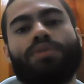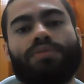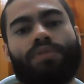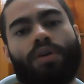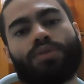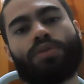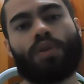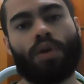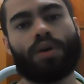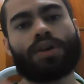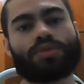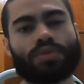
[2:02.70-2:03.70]
quando eu volto, eu
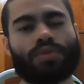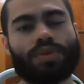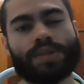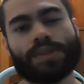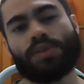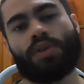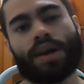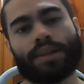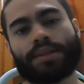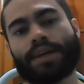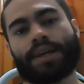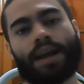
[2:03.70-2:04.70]
coloco as coisas em
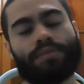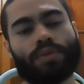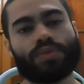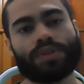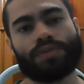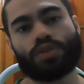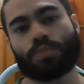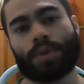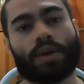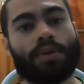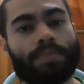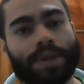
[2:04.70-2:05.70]
ordem, né, gravo alguns vídeos
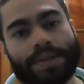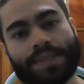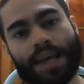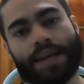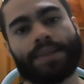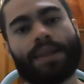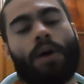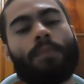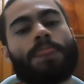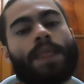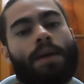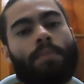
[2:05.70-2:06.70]
para compensar e
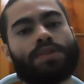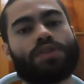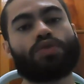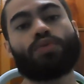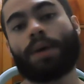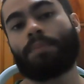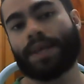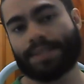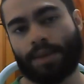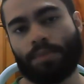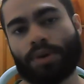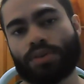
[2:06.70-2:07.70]
tal. Mas vocês nunca
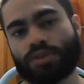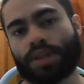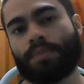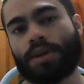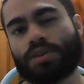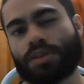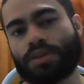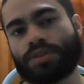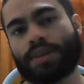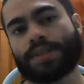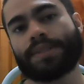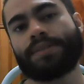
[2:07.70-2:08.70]
percebem porque justamente eu já
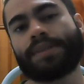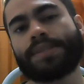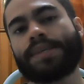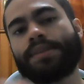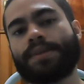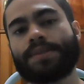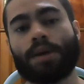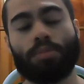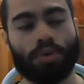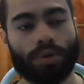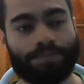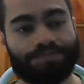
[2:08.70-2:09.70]
tenho essa antecedência
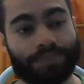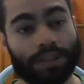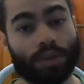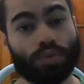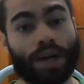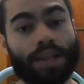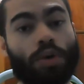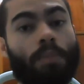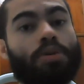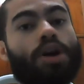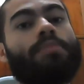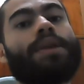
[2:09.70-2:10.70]
boa. Então nunca deu um
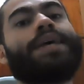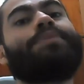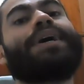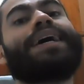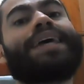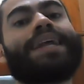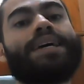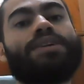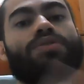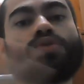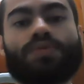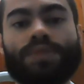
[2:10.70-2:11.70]
problema
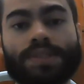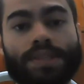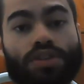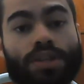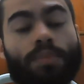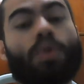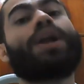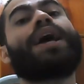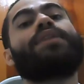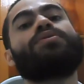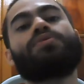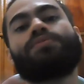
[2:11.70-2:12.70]
grande o suficiente,
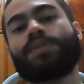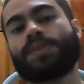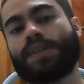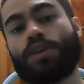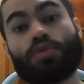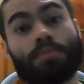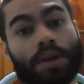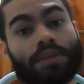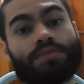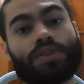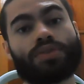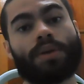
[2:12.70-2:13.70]
demorado o suficiente, um
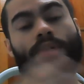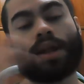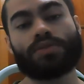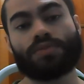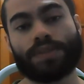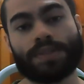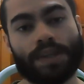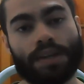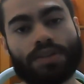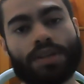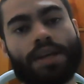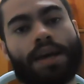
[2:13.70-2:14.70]
imprevisto demorado o
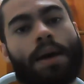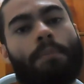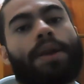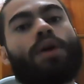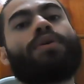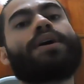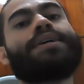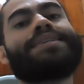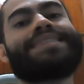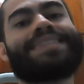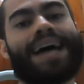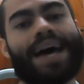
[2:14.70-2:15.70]
suficiente para
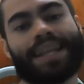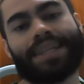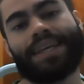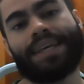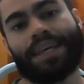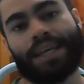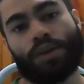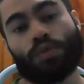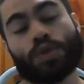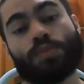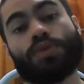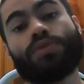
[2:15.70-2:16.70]
alcançar, né,
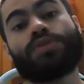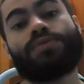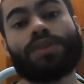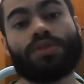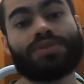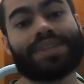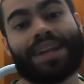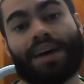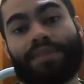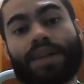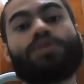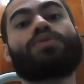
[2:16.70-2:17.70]
os meus vídeos
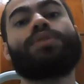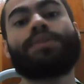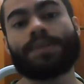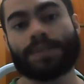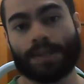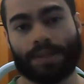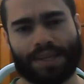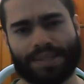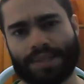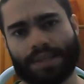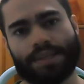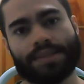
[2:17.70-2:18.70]
gravados com
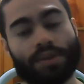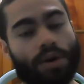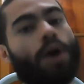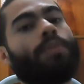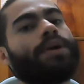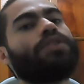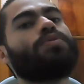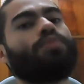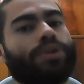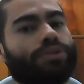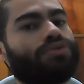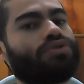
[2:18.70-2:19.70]
antecedência, que são realmente
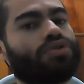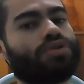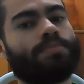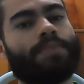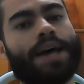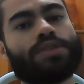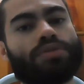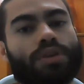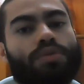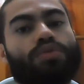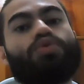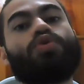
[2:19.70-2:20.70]
muitos, mais do
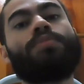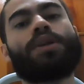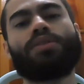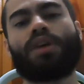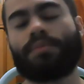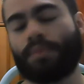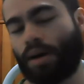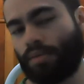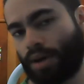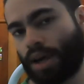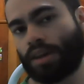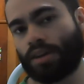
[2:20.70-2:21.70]
que o youtuber
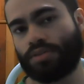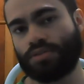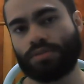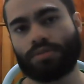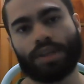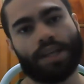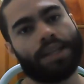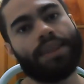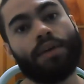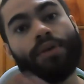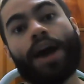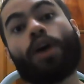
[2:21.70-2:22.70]
normal, acredito.
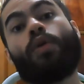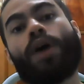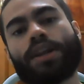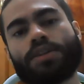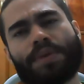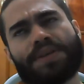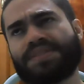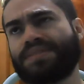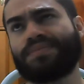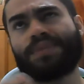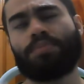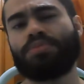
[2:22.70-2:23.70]
Não recorde,
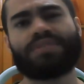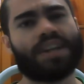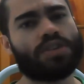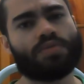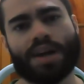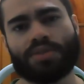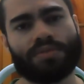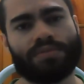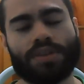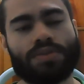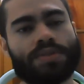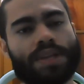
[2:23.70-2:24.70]
mas tipo 3, 4
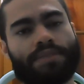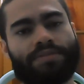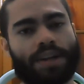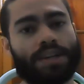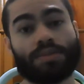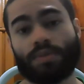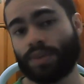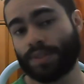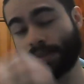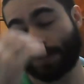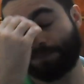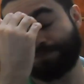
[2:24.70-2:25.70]
vídeos à frente, uma
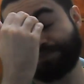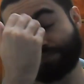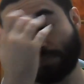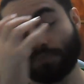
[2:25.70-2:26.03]
coisa assim